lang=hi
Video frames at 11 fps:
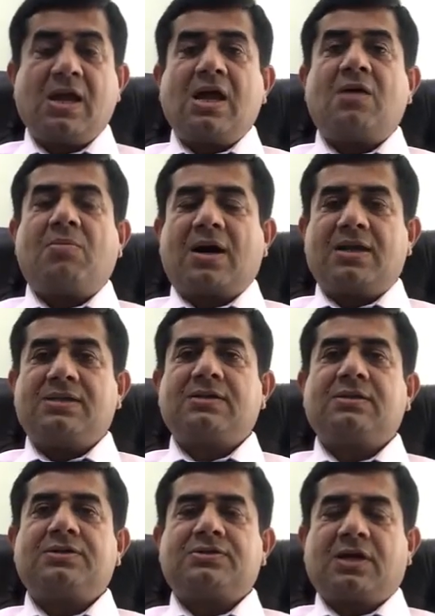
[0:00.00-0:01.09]
हमारी
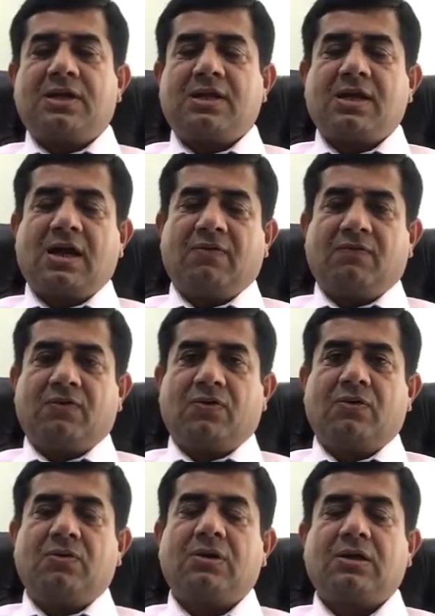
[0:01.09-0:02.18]
जितनी ट्रेनिंग है वो
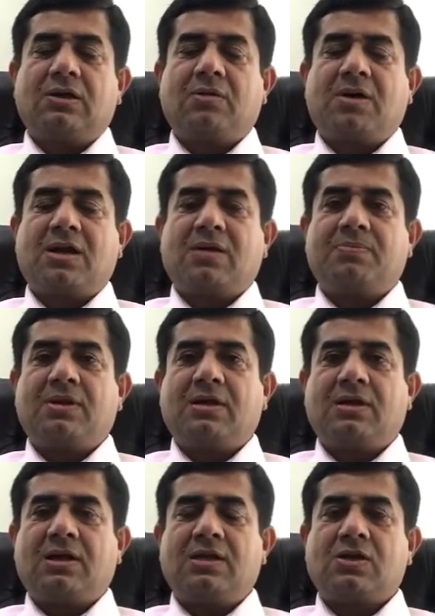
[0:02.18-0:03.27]
हमारे अपने
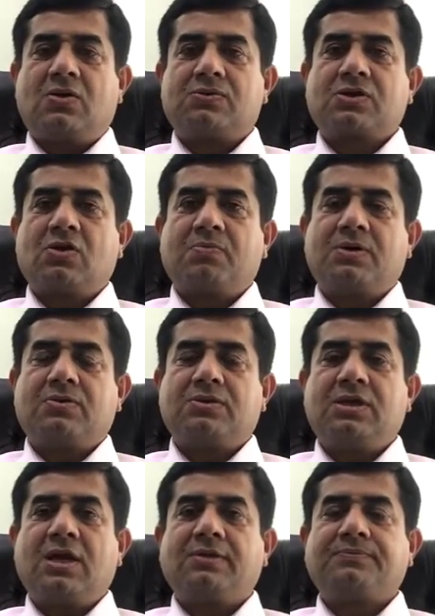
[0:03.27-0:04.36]
रियल अकाउंट्स के ऊपर
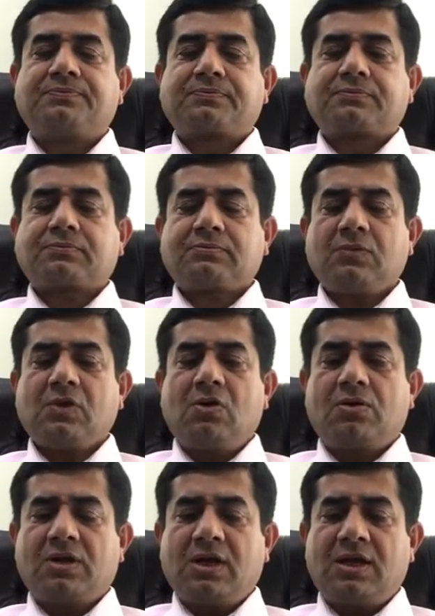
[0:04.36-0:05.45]
होती है
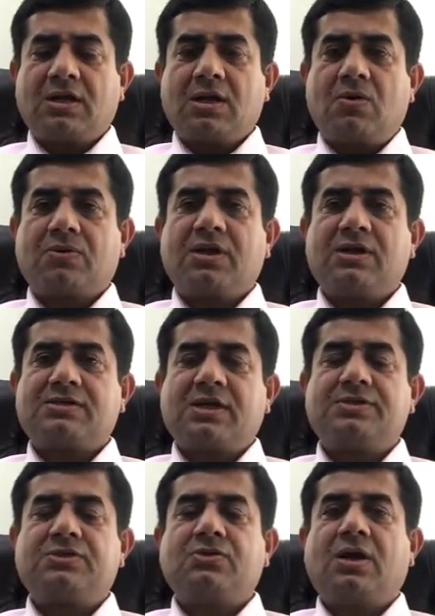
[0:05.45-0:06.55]
और रियल अकाउंट की
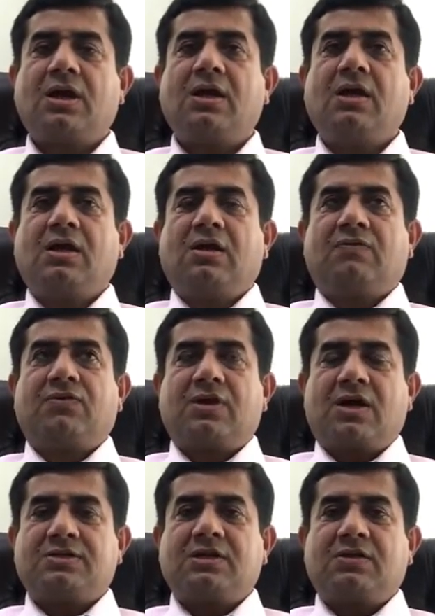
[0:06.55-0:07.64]
असेस जो है वो
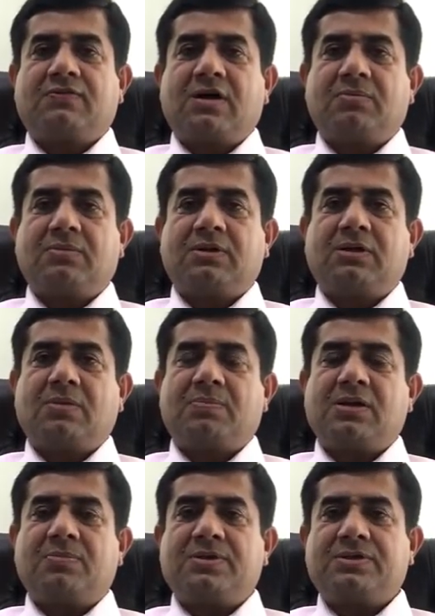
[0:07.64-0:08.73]
ना सिर्फ हम
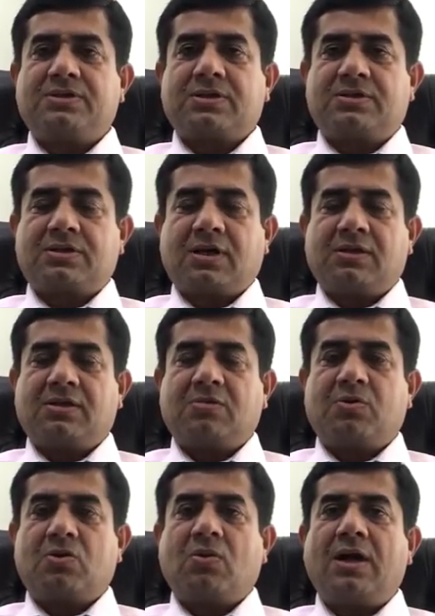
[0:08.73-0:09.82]
अपने बिज़नेस सेंटर के अंदर
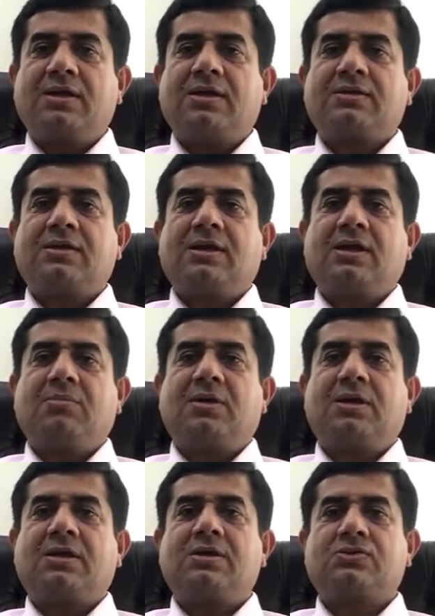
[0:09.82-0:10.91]
प्रोवाइड करते हैं
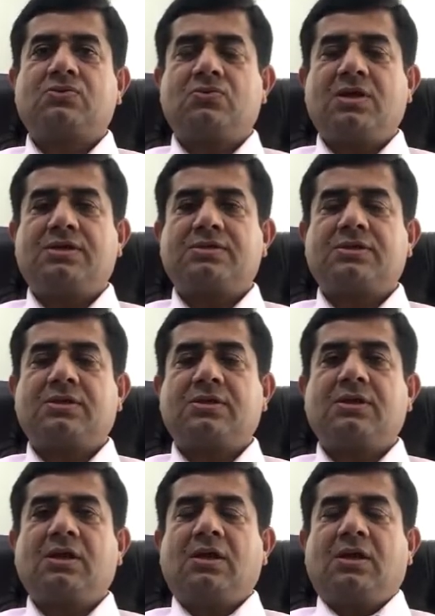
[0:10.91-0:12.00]
बल्कि स्टूडेंट्स
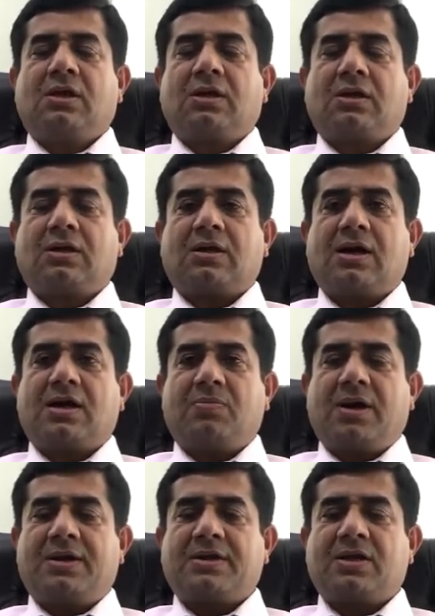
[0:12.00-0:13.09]
घर
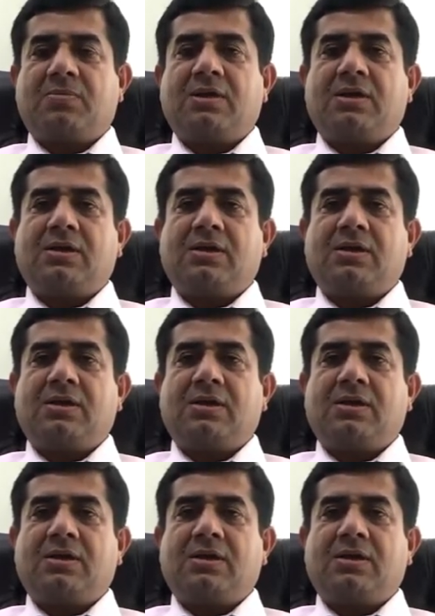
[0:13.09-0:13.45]
बैठ के भी